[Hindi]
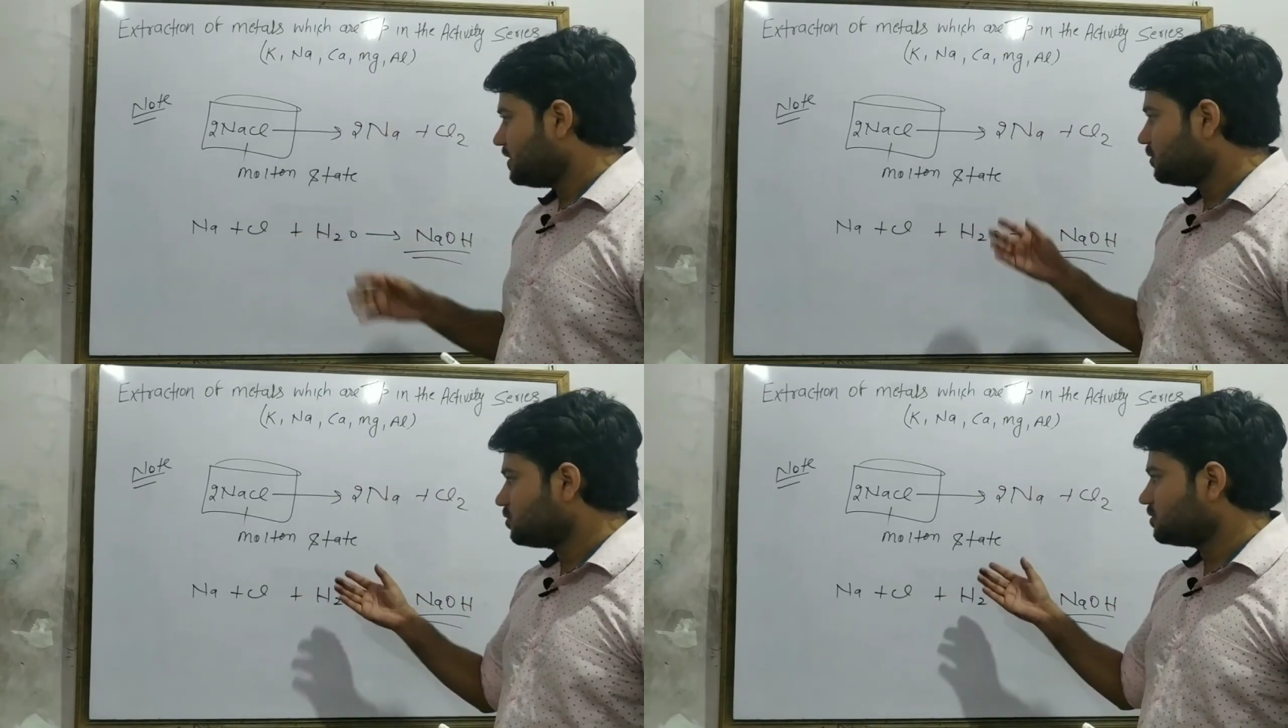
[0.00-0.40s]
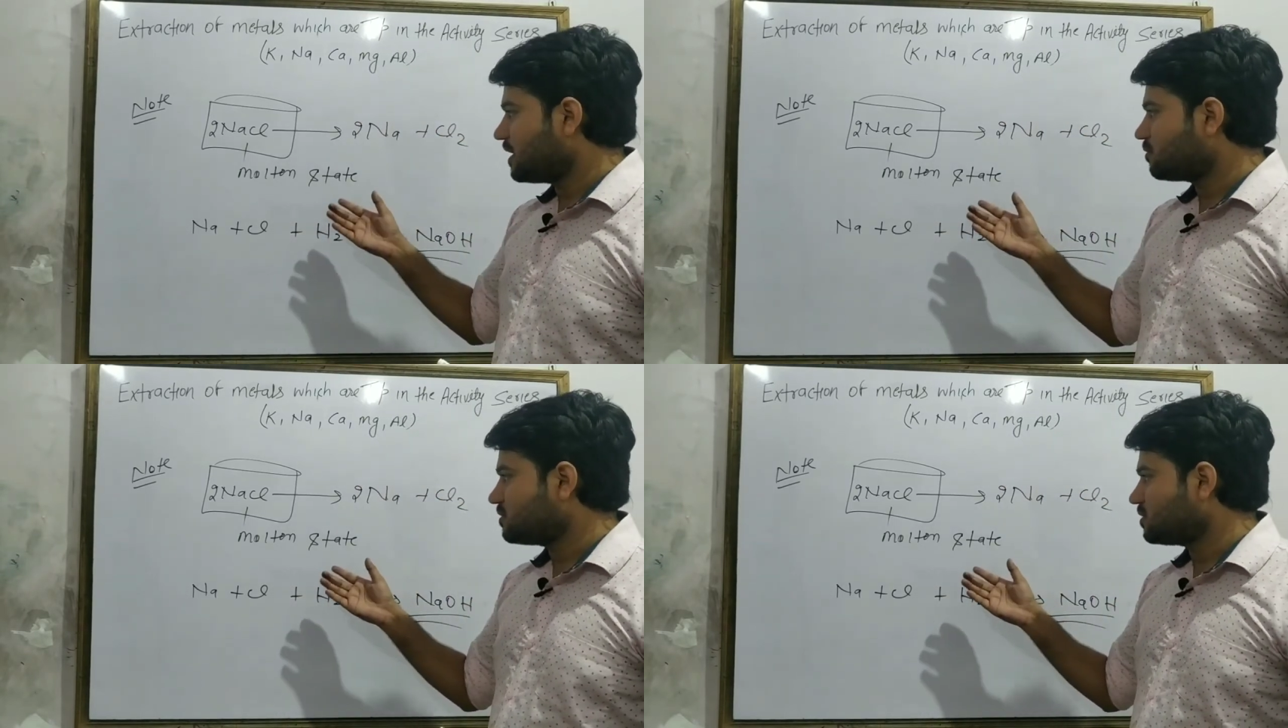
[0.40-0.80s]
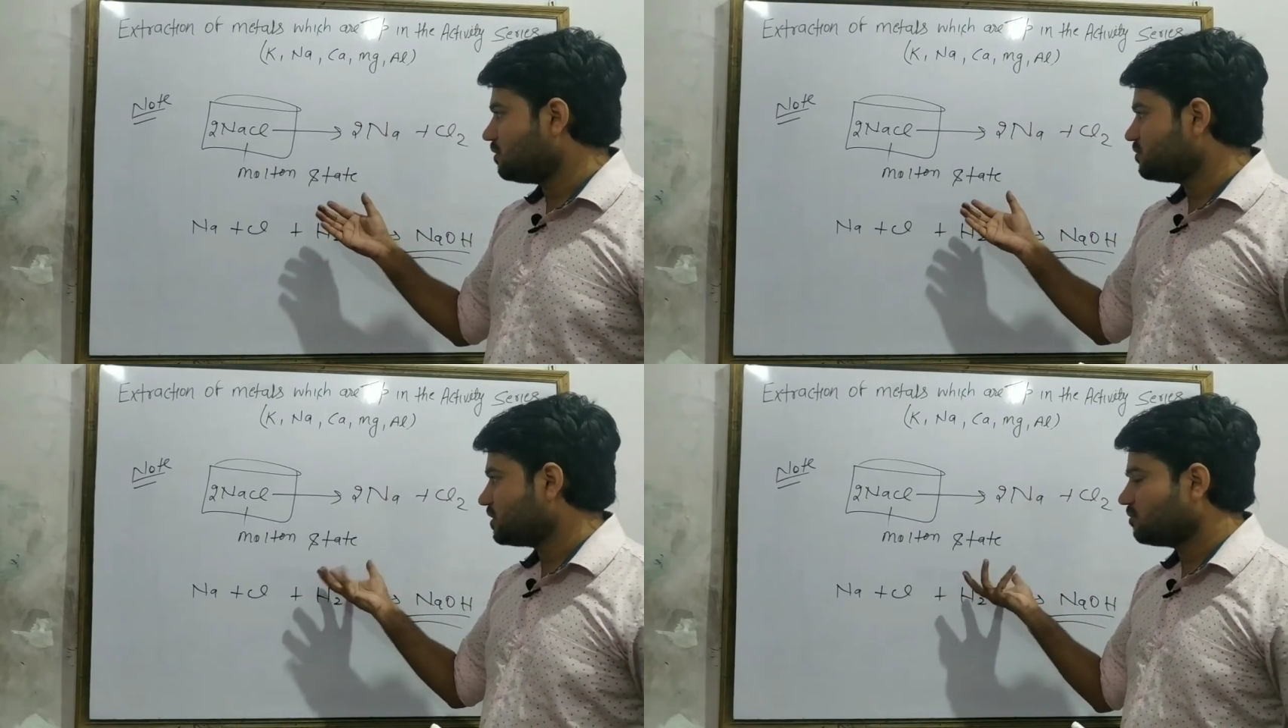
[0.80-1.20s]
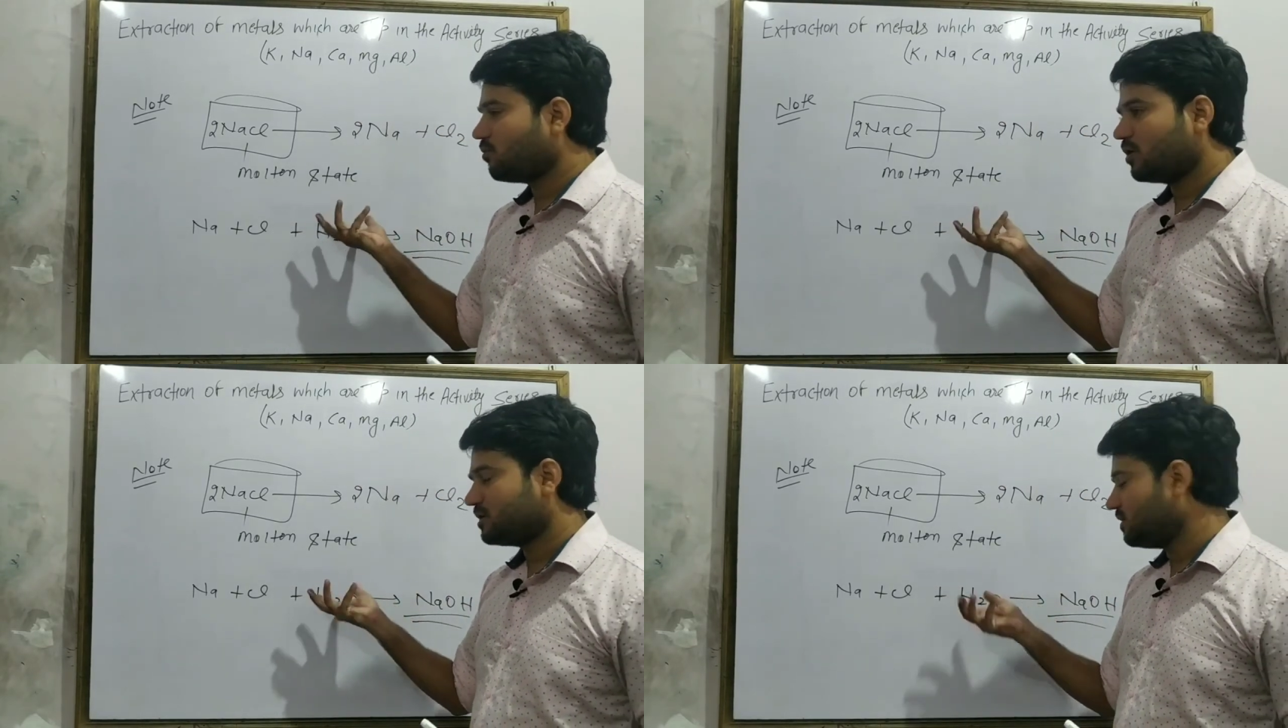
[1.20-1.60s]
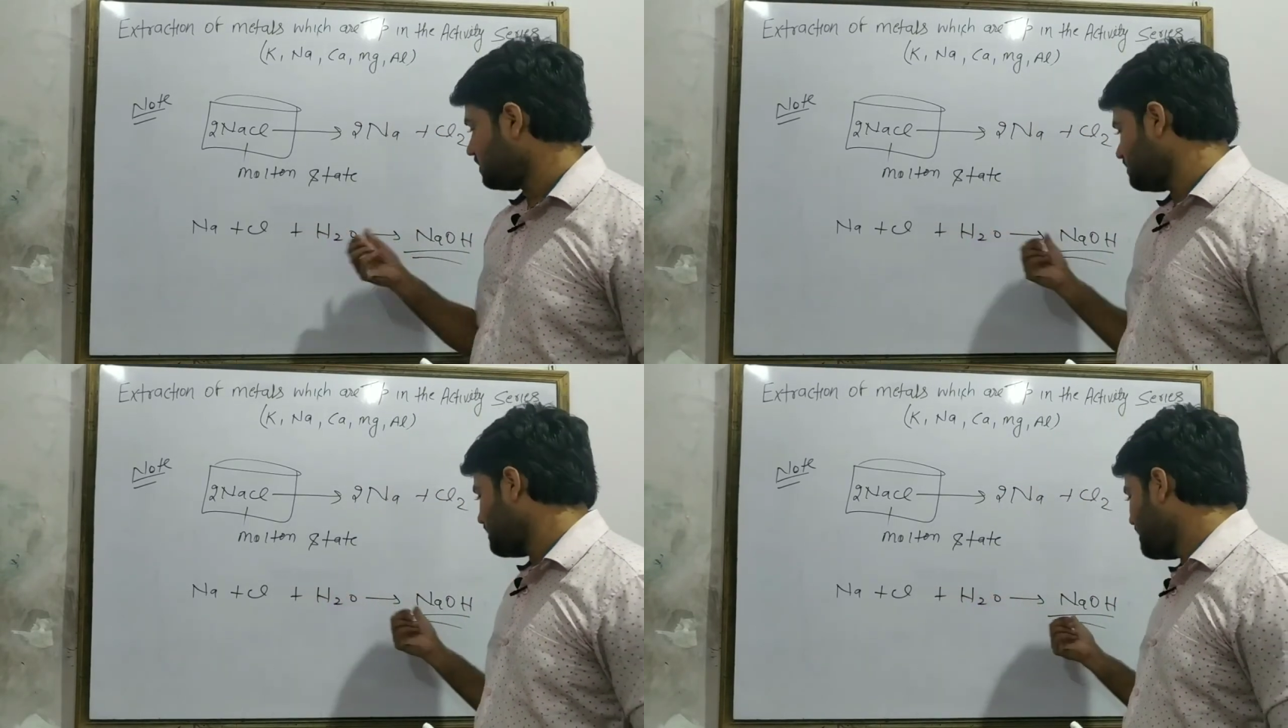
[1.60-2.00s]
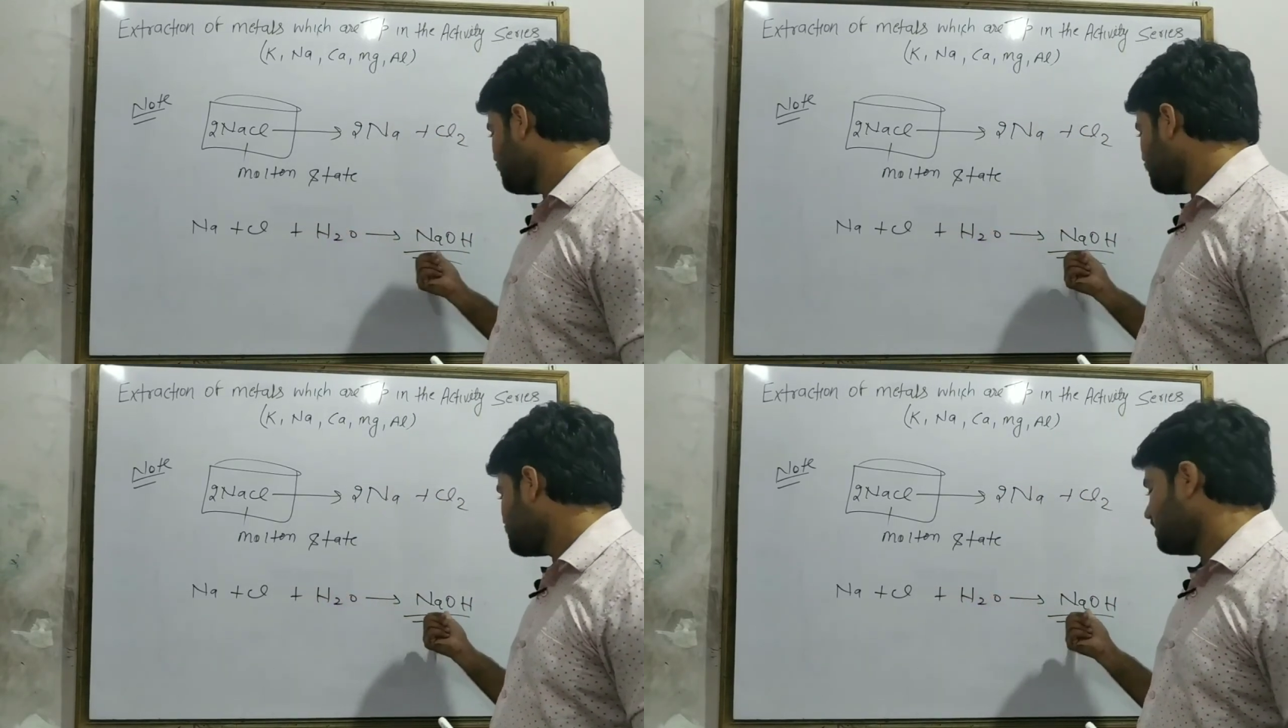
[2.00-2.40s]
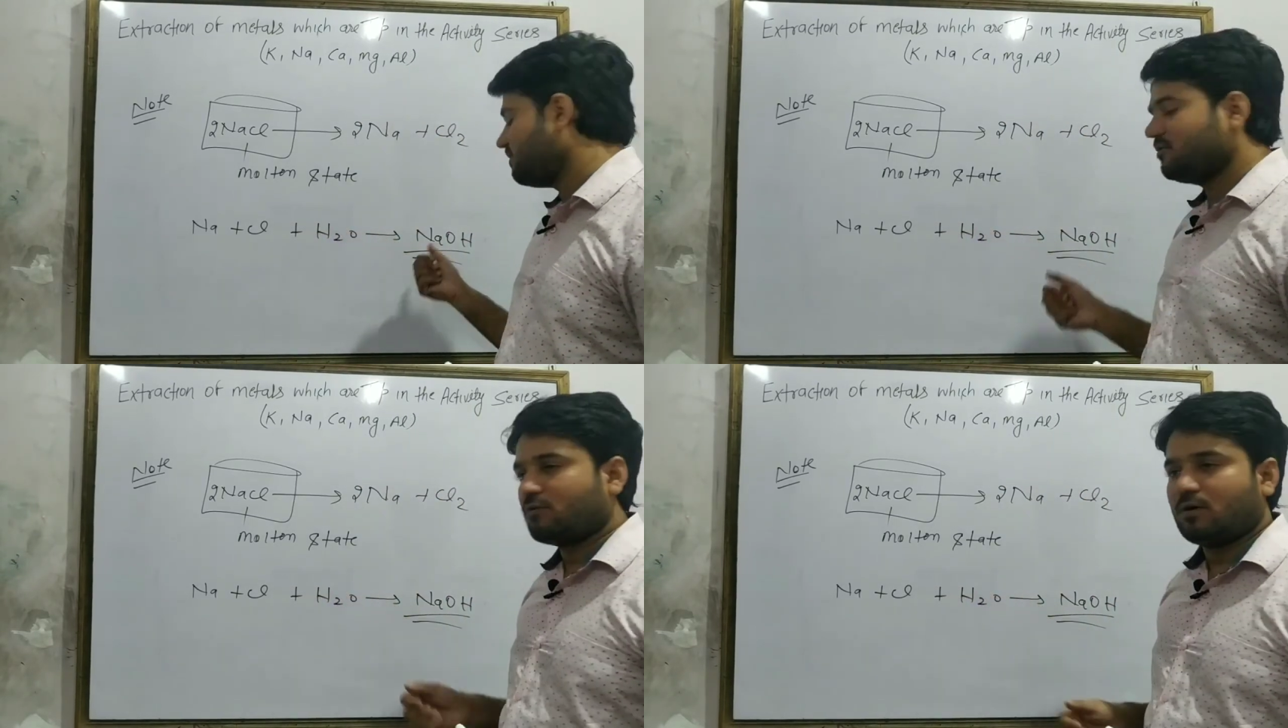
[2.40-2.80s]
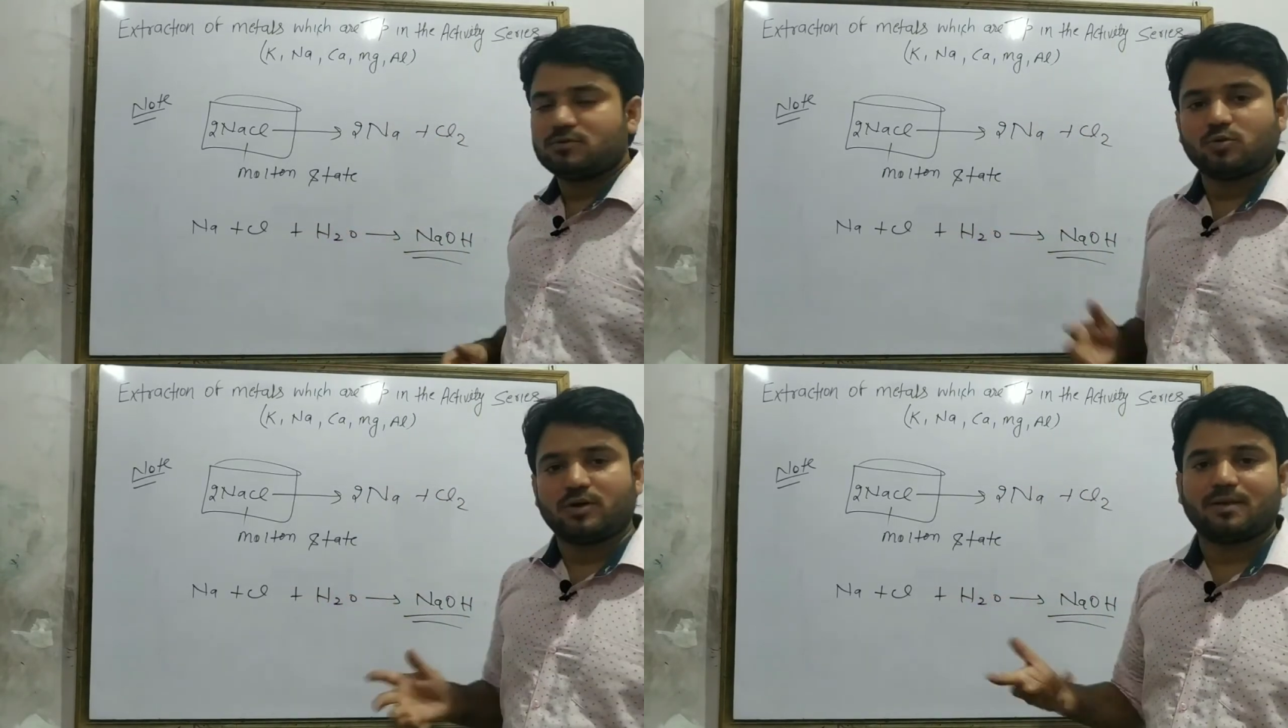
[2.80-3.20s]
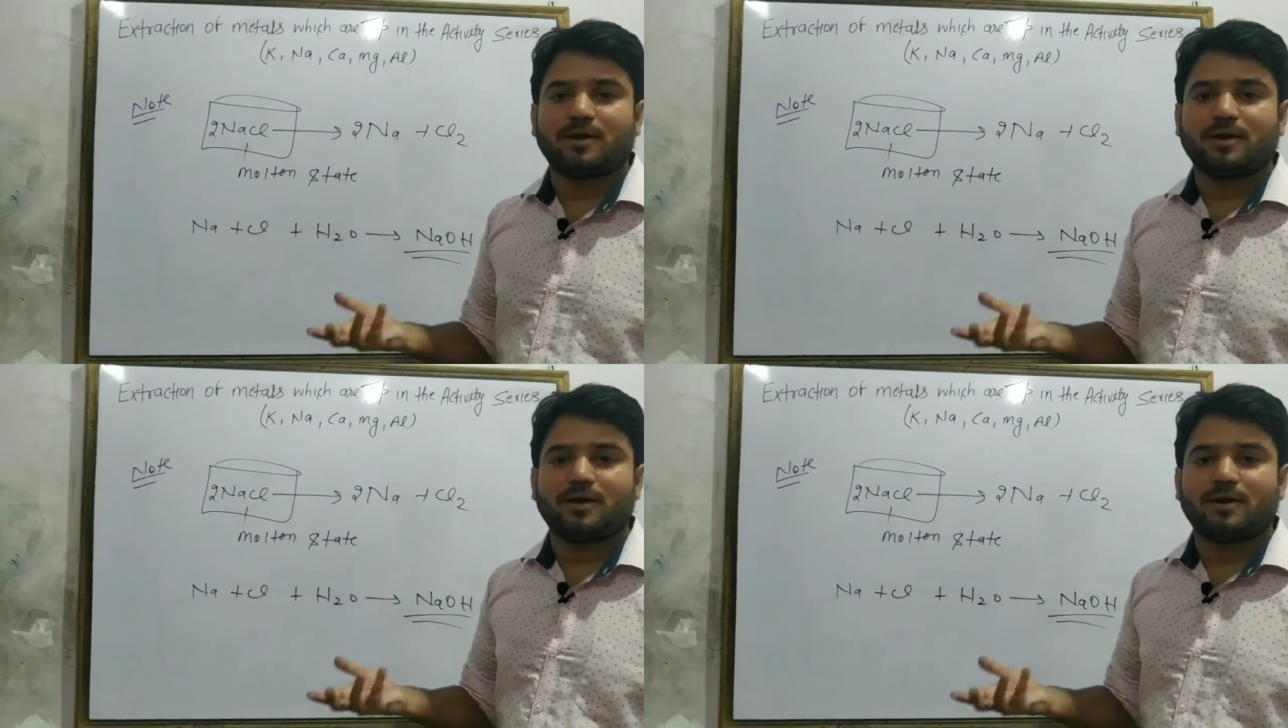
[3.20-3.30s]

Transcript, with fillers: due to the एक्वा solution water हाइड्रोक्साइड विल फॉर्म सोडियम